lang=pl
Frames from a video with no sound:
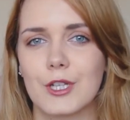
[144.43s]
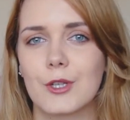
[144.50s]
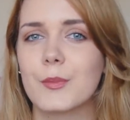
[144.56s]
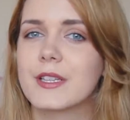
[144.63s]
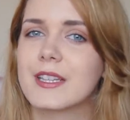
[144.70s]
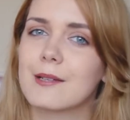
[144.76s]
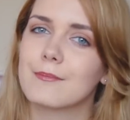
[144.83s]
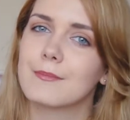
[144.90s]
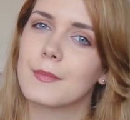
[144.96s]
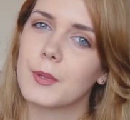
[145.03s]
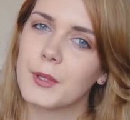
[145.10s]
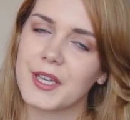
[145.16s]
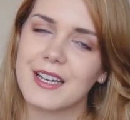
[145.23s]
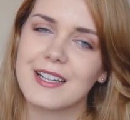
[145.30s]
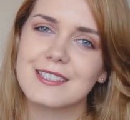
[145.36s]
Lubię tam
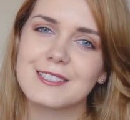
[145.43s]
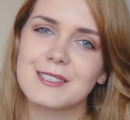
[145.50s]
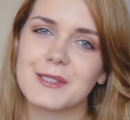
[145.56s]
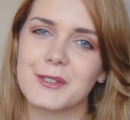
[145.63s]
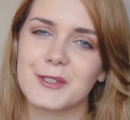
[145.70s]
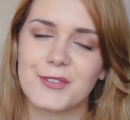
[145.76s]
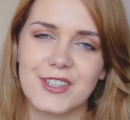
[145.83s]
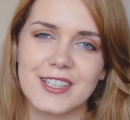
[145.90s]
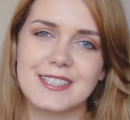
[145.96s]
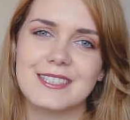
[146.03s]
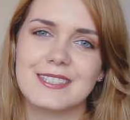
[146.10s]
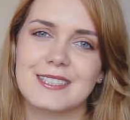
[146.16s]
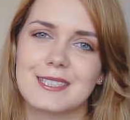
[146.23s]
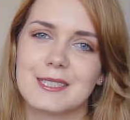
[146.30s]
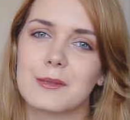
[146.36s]
pojechać,
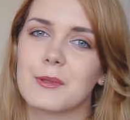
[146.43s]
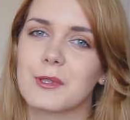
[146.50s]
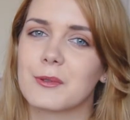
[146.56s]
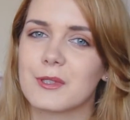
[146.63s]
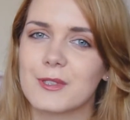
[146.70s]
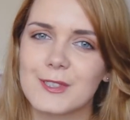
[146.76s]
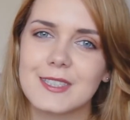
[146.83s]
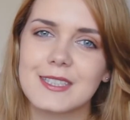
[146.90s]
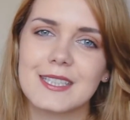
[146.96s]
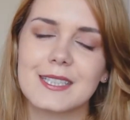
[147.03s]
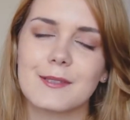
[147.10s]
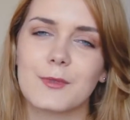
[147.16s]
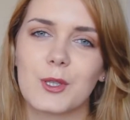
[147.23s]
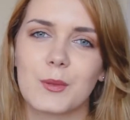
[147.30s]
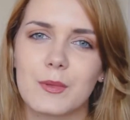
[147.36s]
odwiedzić moją
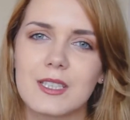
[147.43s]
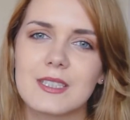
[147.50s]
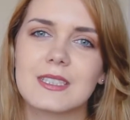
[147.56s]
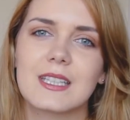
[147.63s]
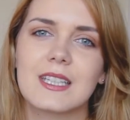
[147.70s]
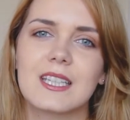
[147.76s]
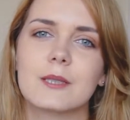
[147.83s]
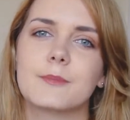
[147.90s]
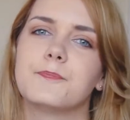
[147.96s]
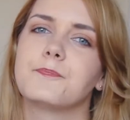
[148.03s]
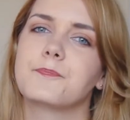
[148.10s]
rodzinę, moich bliskich.